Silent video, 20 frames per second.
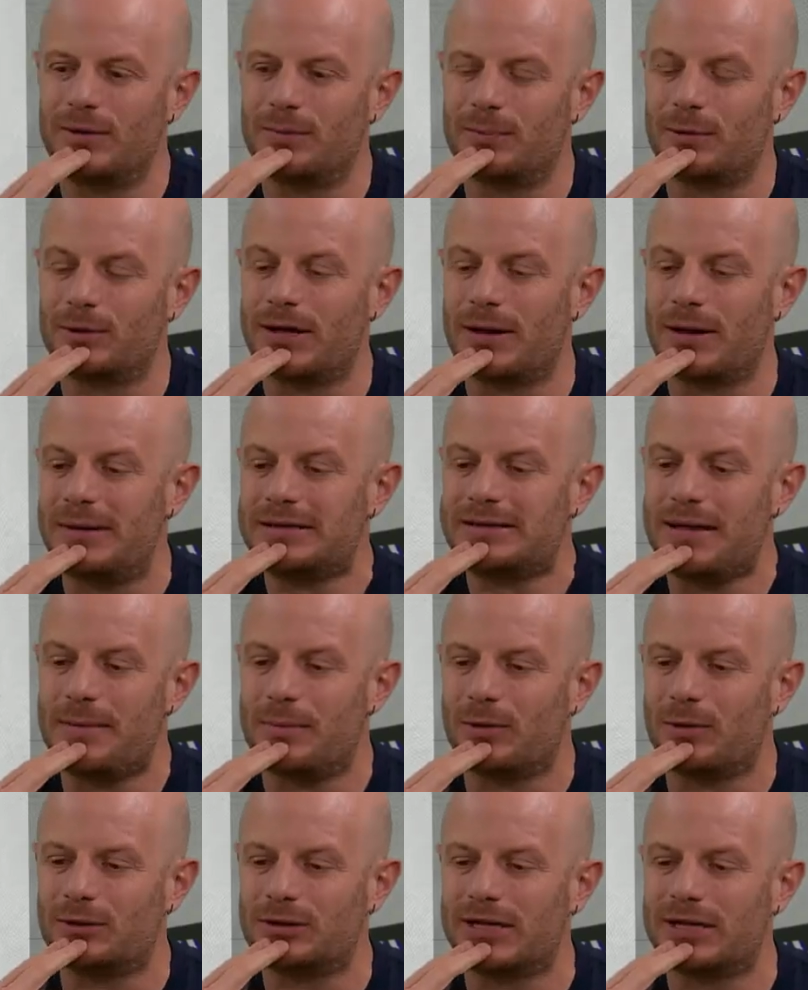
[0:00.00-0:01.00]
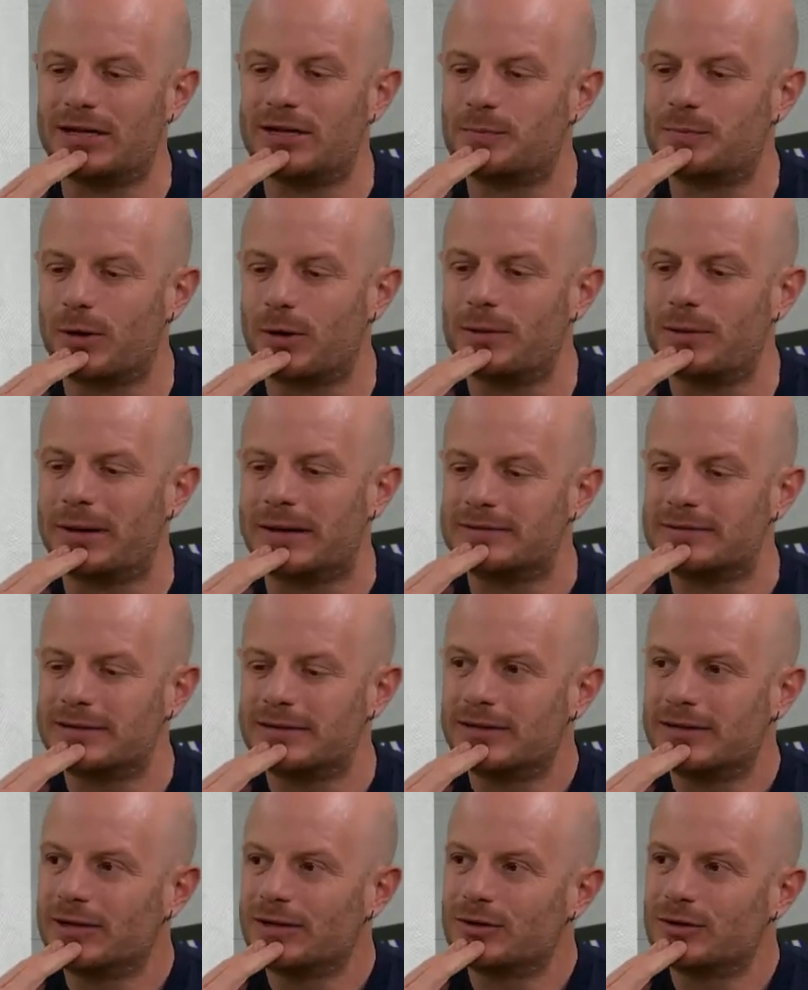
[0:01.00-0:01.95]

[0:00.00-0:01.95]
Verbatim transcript: bueno, porque además tampoco tienes pruebas.